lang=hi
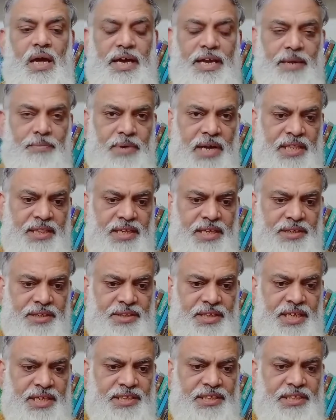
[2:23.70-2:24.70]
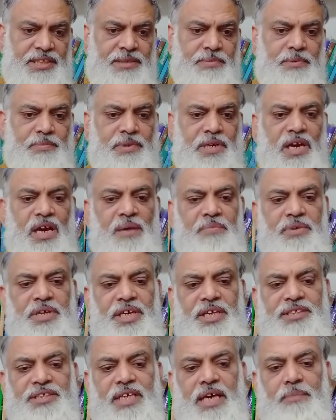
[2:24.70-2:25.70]
आगे बात करते हैं जी ये भी बड़ा अहम
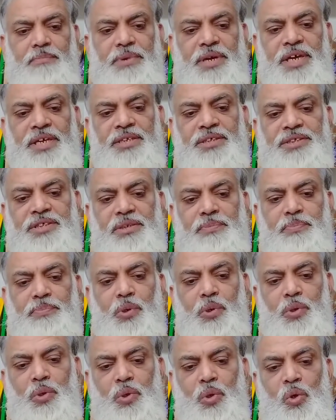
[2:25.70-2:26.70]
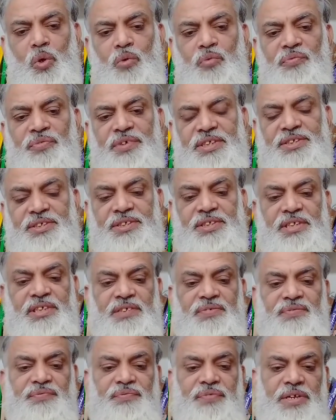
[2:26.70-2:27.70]
केस है बेनज़ीर भुट्टो
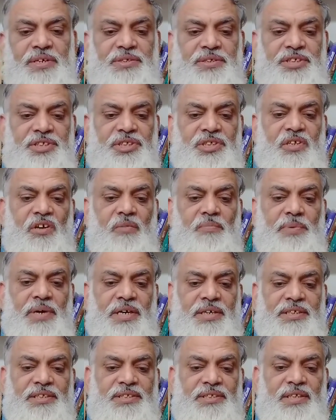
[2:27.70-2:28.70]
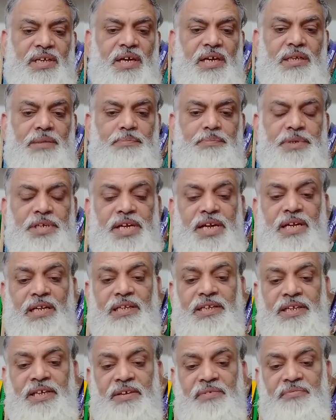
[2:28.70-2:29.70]
वर्सेस फेडरेशन ऑफ पाकिस्तान
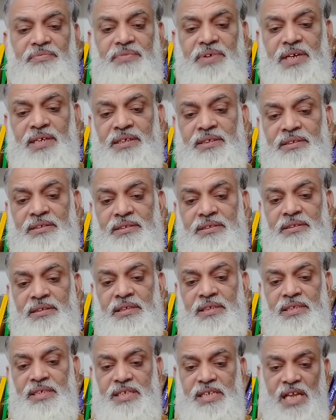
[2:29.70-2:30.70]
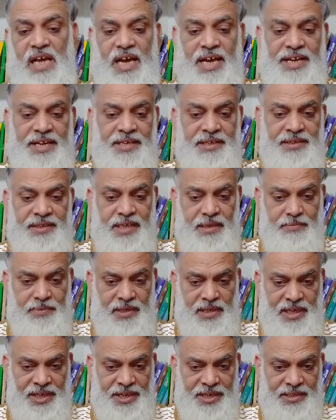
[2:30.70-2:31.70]
पीएलडी वन नाइन
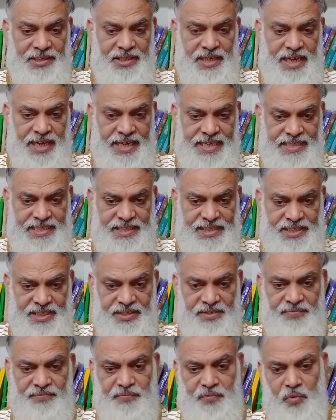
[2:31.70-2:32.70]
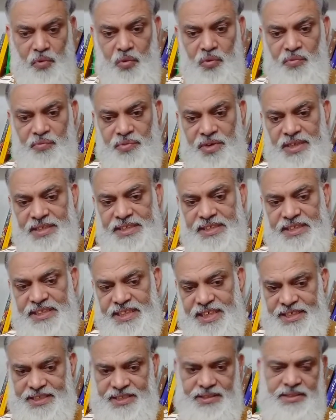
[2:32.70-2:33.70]
डबल एट एस सी फोर वन
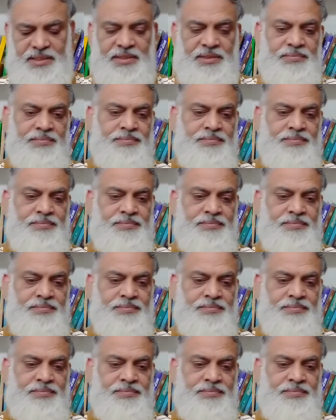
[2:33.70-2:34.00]
सिक्स